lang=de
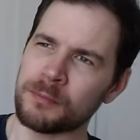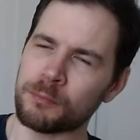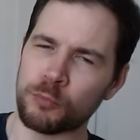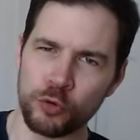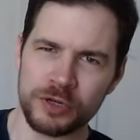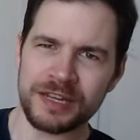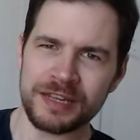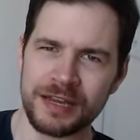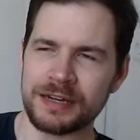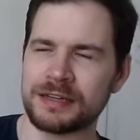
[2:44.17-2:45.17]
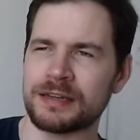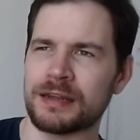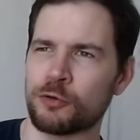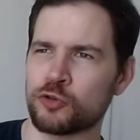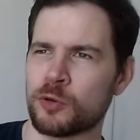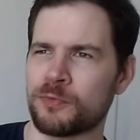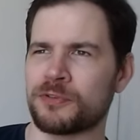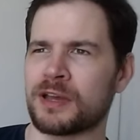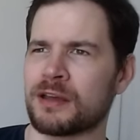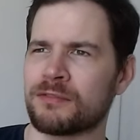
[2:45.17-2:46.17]
Möglichkeiten
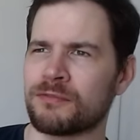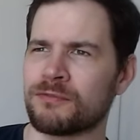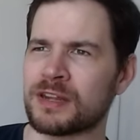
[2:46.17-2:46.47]
ausschöpfen kann,